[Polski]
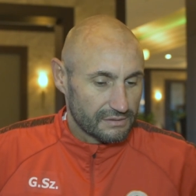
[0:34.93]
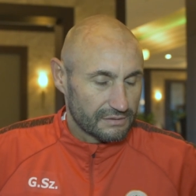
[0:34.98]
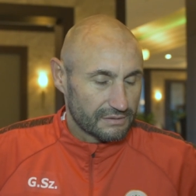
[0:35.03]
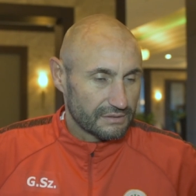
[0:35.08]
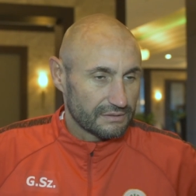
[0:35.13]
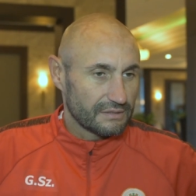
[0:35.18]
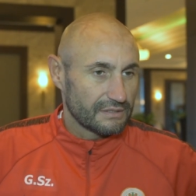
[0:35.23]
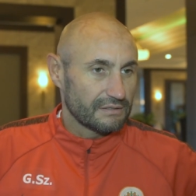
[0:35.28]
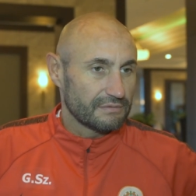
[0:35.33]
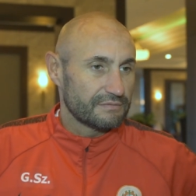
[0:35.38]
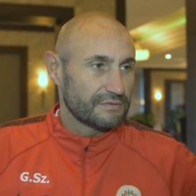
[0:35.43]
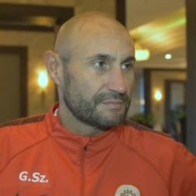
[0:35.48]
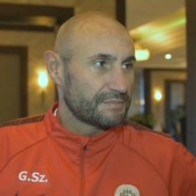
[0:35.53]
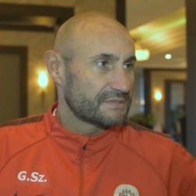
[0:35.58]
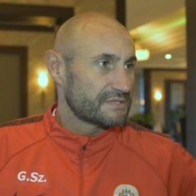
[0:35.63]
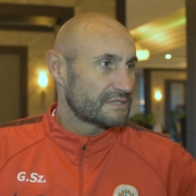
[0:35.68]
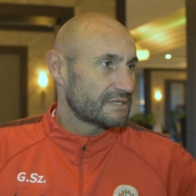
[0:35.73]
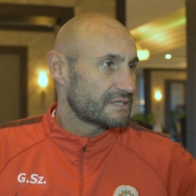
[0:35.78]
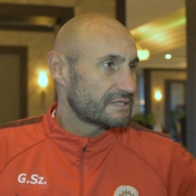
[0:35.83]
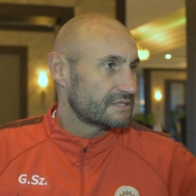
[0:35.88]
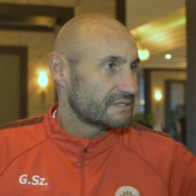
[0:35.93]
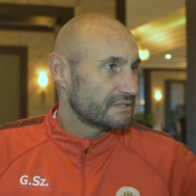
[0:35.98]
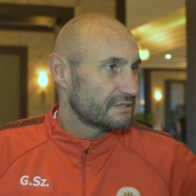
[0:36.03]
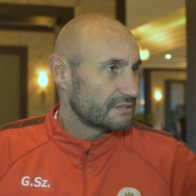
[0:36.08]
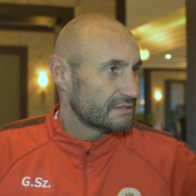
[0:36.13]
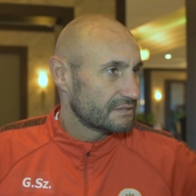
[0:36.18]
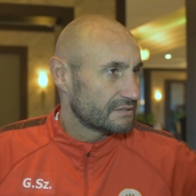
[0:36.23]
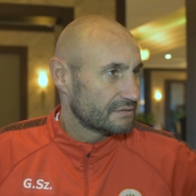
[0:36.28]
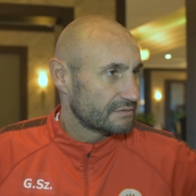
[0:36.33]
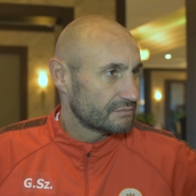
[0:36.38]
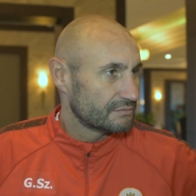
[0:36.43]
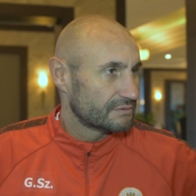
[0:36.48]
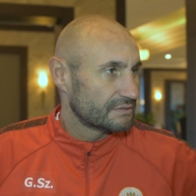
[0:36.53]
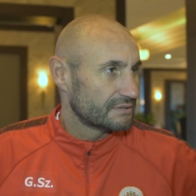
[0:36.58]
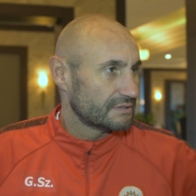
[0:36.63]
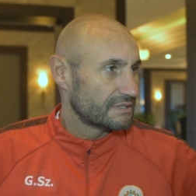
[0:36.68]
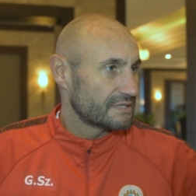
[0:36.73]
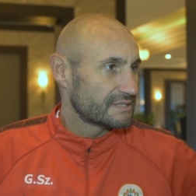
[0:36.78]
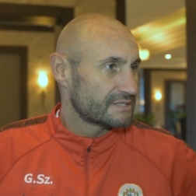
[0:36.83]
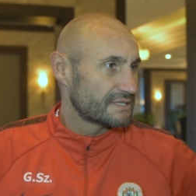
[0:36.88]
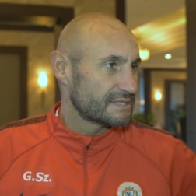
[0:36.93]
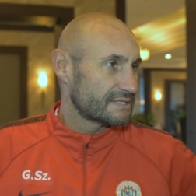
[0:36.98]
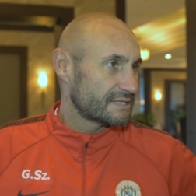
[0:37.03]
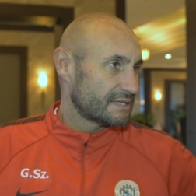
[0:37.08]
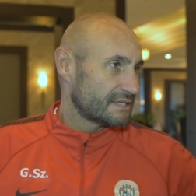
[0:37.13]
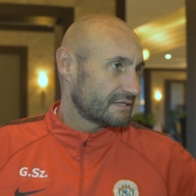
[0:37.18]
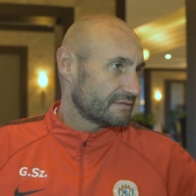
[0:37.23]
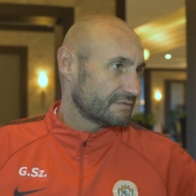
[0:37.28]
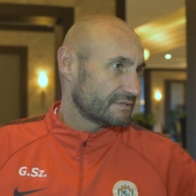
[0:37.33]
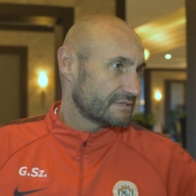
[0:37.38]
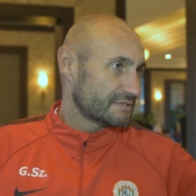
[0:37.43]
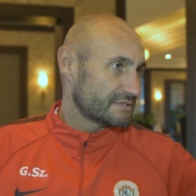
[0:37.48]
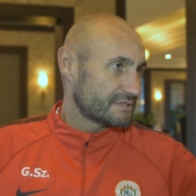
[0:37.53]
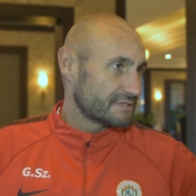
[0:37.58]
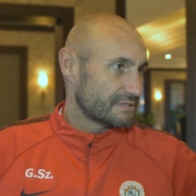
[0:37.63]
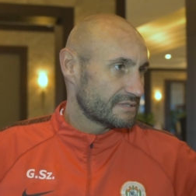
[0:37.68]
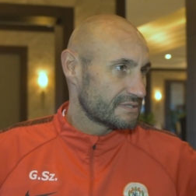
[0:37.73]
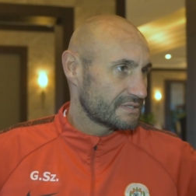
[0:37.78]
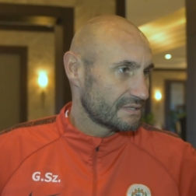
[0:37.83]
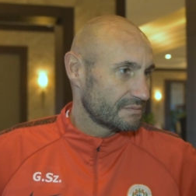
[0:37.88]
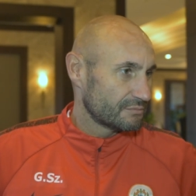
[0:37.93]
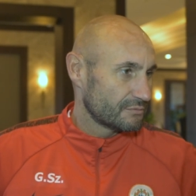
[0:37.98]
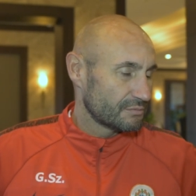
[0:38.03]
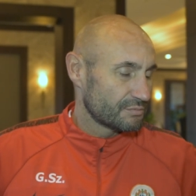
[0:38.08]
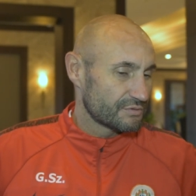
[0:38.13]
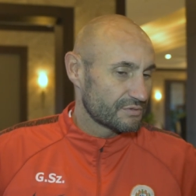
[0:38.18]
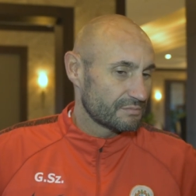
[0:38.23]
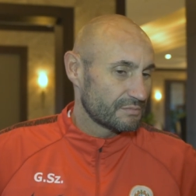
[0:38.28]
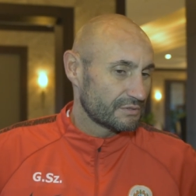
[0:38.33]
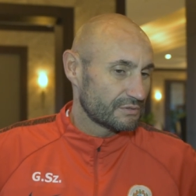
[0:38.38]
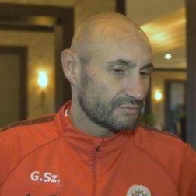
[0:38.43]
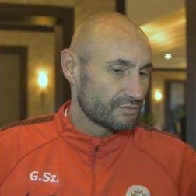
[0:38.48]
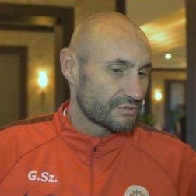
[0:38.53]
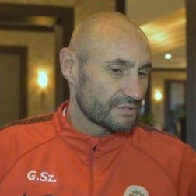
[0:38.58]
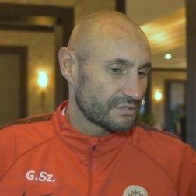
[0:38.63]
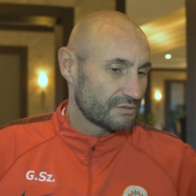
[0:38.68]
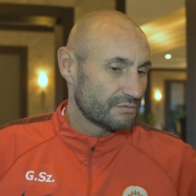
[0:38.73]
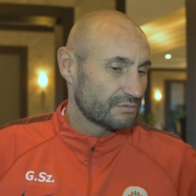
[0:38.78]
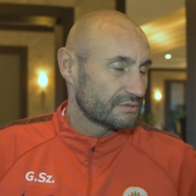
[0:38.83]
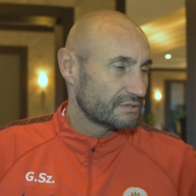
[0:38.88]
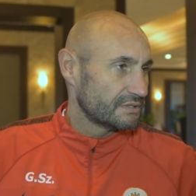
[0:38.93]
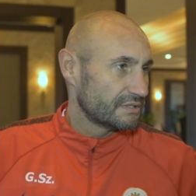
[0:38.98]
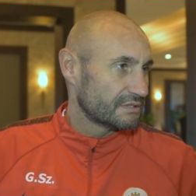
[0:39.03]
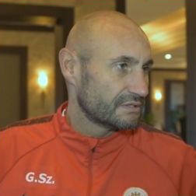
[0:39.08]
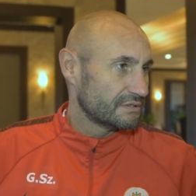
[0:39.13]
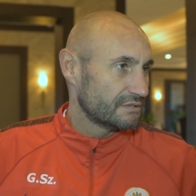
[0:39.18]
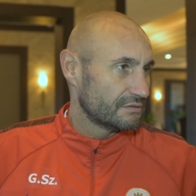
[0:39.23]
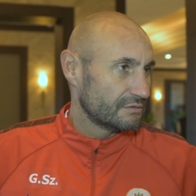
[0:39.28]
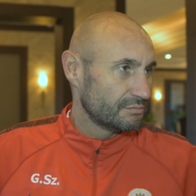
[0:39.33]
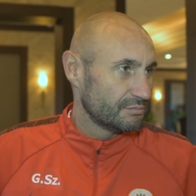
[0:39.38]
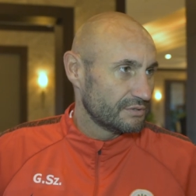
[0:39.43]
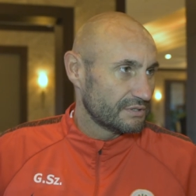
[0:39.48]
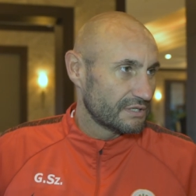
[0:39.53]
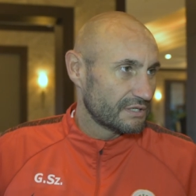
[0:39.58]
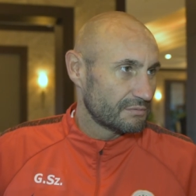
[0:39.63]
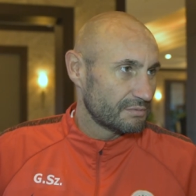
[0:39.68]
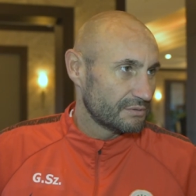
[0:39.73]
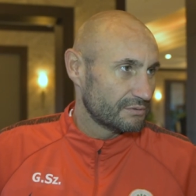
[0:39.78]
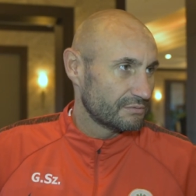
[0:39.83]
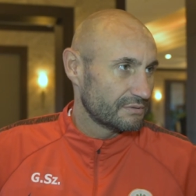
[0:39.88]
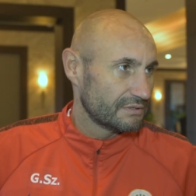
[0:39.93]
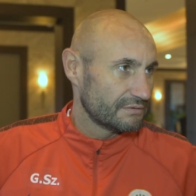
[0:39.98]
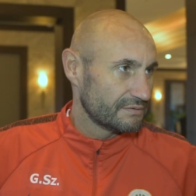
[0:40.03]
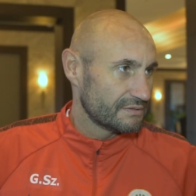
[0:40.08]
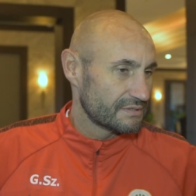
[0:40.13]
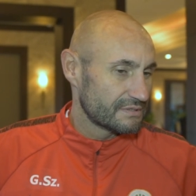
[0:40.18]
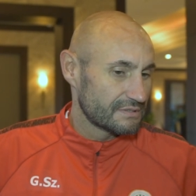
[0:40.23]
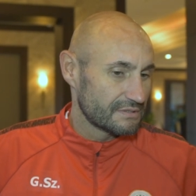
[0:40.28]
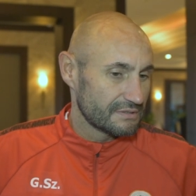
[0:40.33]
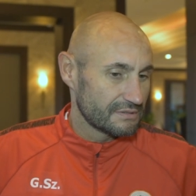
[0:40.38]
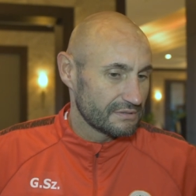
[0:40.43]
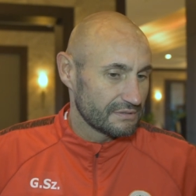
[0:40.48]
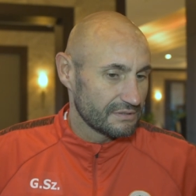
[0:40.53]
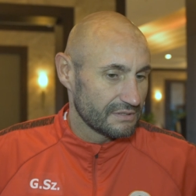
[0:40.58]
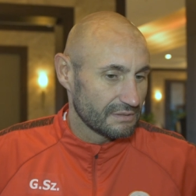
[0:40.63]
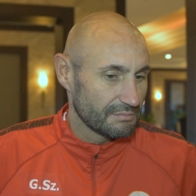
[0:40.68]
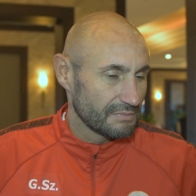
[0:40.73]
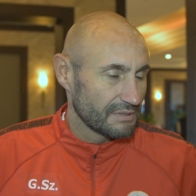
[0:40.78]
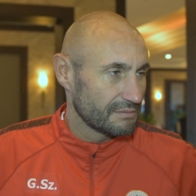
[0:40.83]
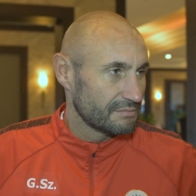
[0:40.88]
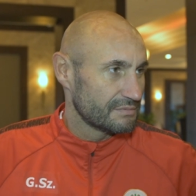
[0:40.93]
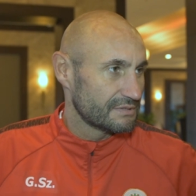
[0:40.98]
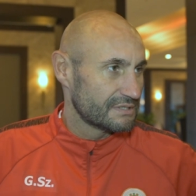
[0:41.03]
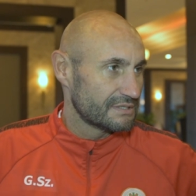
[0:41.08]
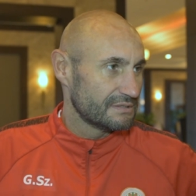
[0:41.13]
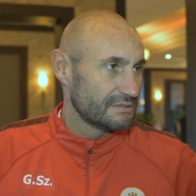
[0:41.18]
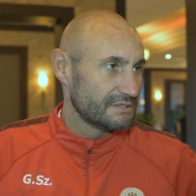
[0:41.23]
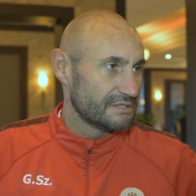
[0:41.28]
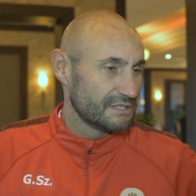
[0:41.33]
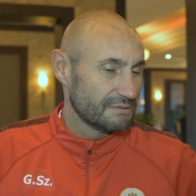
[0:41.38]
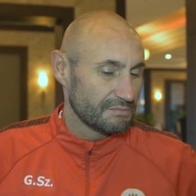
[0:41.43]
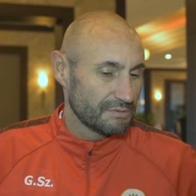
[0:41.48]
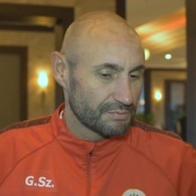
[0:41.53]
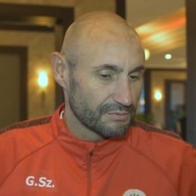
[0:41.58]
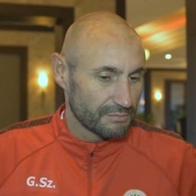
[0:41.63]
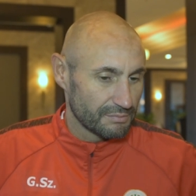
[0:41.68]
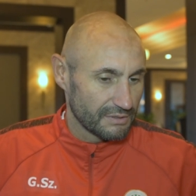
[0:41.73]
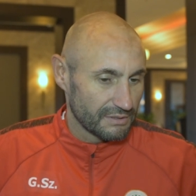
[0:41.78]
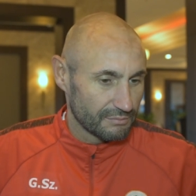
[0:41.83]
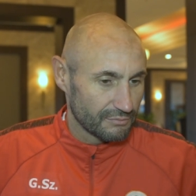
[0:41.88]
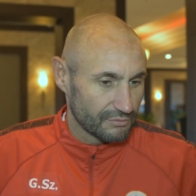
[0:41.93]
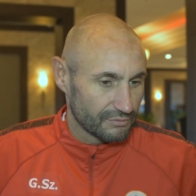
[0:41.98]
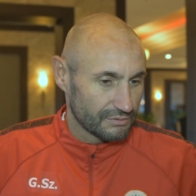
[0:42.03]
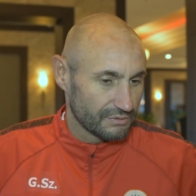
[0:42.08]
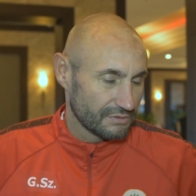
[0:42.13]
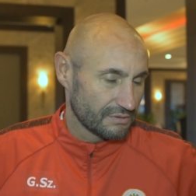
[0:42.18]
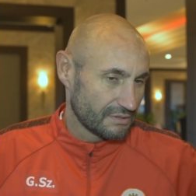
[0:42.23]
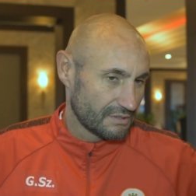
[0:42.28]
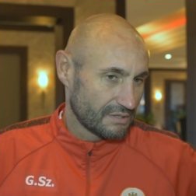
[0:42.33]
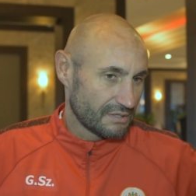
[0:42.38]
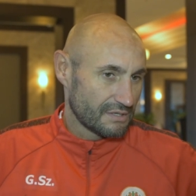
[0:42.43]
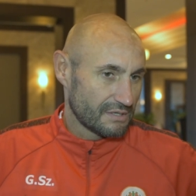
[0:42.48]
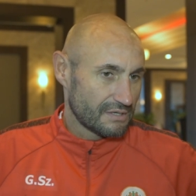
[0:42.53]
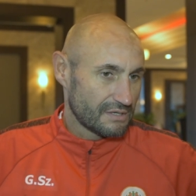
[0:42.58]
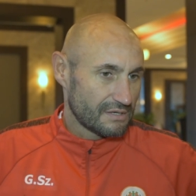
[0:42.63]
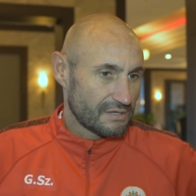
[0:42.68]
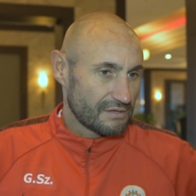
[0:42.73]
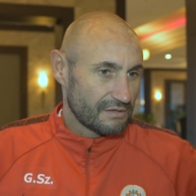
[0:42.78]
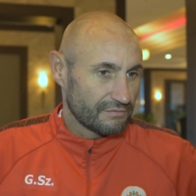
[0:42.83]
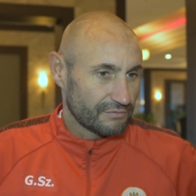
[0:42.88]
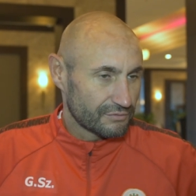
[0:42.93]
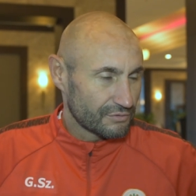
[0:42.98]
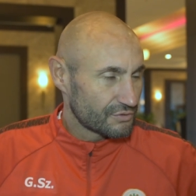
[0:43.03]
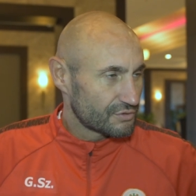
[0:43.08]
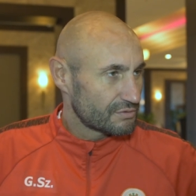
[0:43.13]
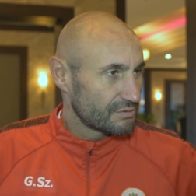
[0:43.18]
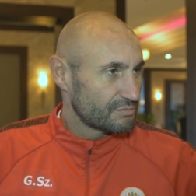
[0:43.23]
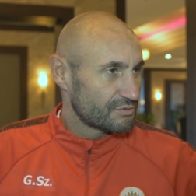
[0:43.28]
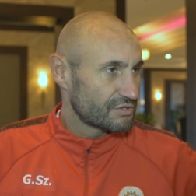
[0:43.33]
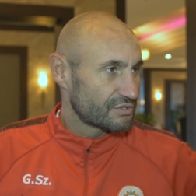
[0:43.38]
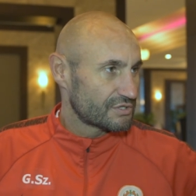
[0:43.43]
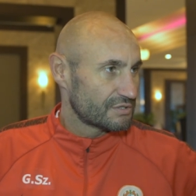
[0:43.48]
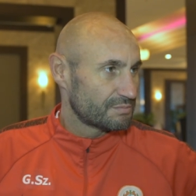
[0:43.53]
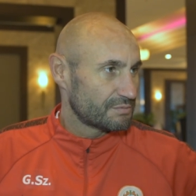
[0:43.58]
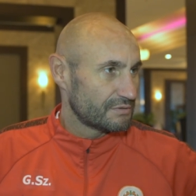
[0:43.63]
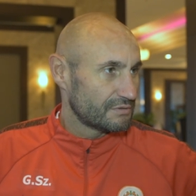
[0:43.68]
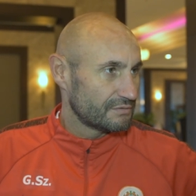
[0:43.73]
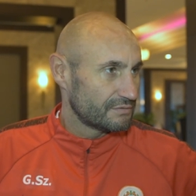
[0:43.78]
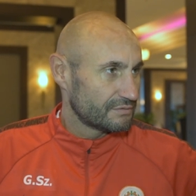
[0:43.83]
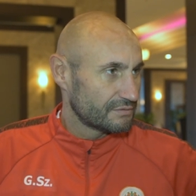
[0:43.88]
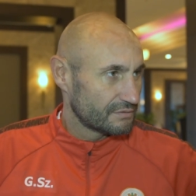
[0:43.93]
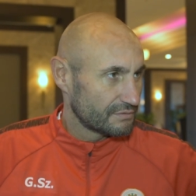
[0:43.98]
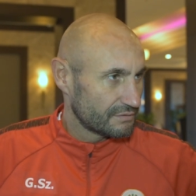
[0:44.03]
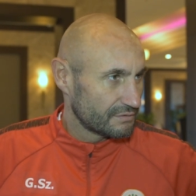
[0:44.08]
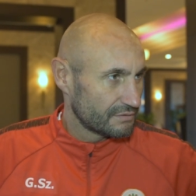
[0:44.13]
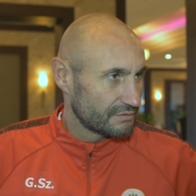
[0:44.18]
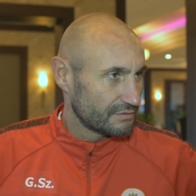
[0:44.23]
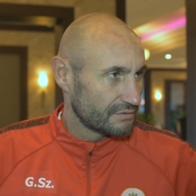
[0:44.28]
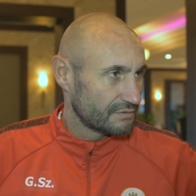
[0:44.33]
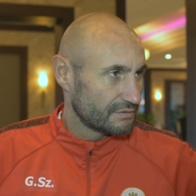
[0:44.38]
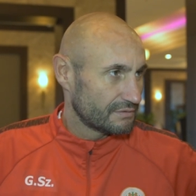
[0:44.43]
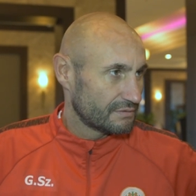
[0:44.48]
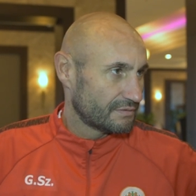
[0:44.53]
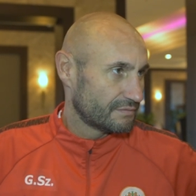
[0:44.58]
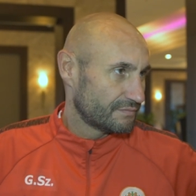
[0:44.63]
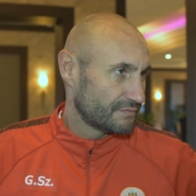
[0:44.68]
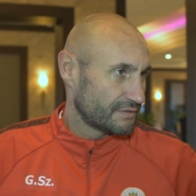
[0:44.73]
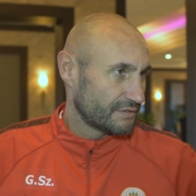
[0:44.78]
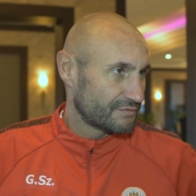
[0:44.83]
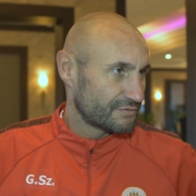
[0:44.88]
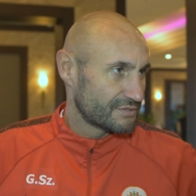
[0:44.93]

tenerem w reprezentacji u tenera Sasara, więc znam dobrze Mateusza Kuchta, jak i Dominika Chładuna, więc e, nie miałem z nimi problemu i wdrożyłem się szybko w e, te